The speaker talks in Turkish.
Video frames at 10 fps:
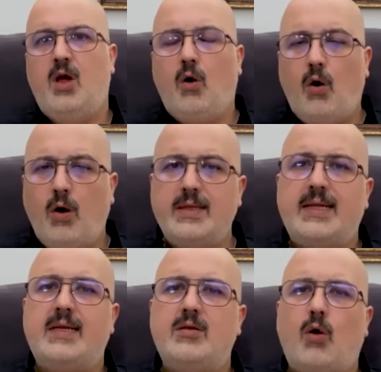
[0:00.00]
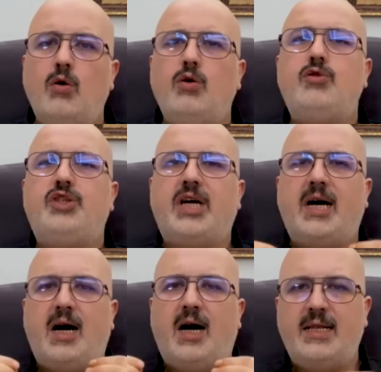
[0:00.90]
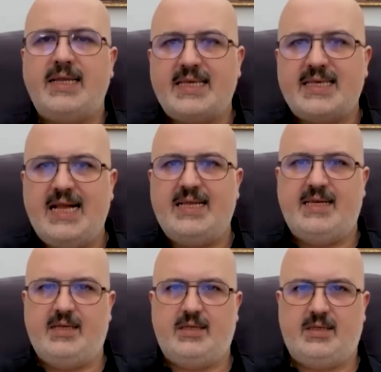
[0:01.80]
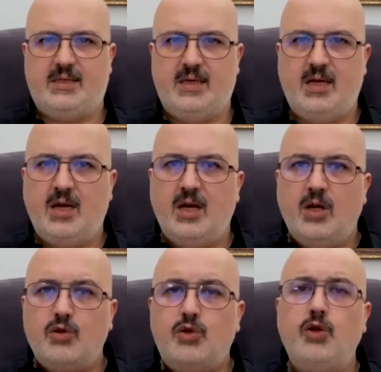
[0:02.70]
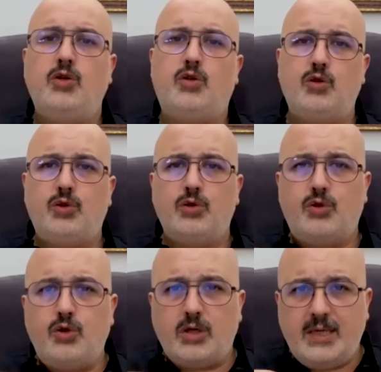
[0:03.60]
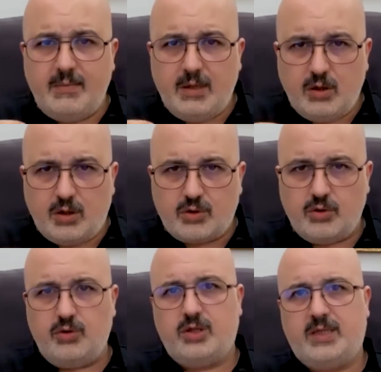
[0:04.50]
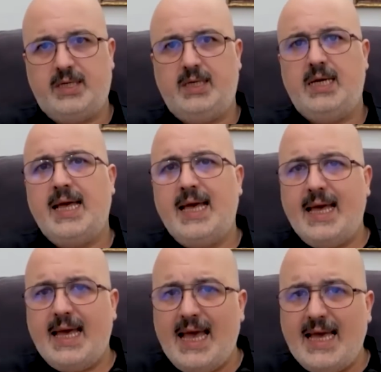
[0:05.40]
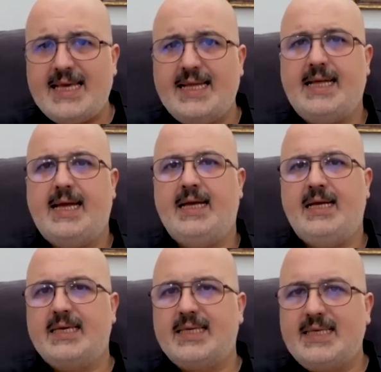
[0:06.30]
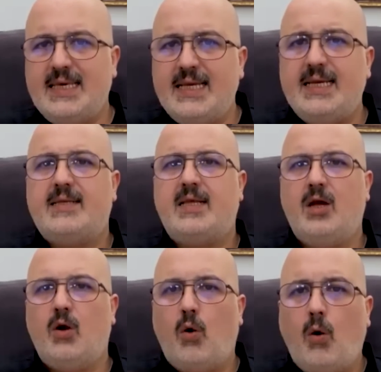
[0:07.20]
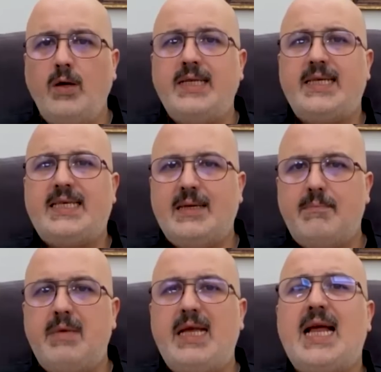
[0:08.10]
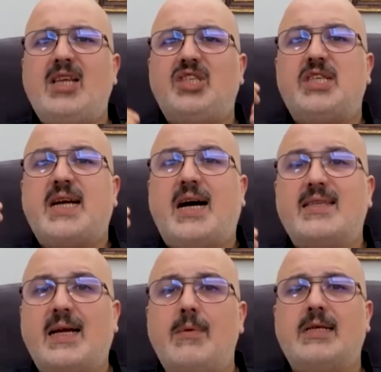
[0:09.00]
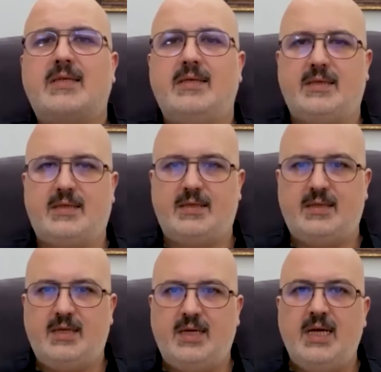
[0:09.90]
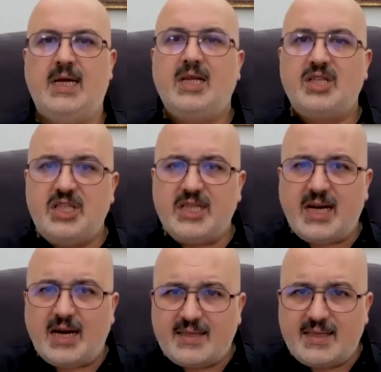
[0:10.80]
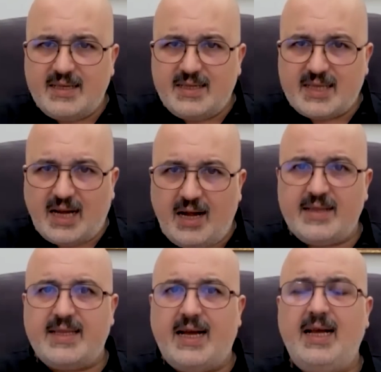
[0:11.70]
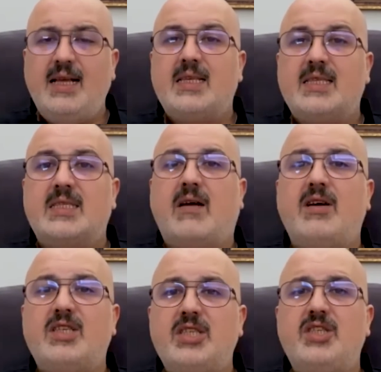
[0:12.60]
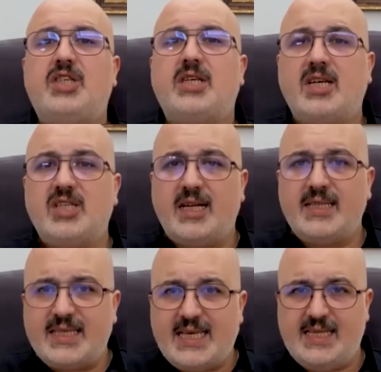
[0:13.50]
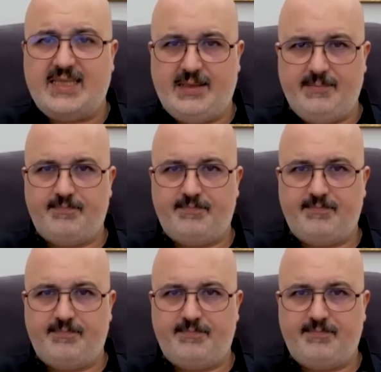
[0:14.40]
Onların oyuncağı haline geldiniz. Çünkü şunu çok iyi biliyorsunuz ki Ege'de Girit'i 12 mile çıkartamazsınız. Çıkarttığınız anda savaşın çıkacağı da kesin.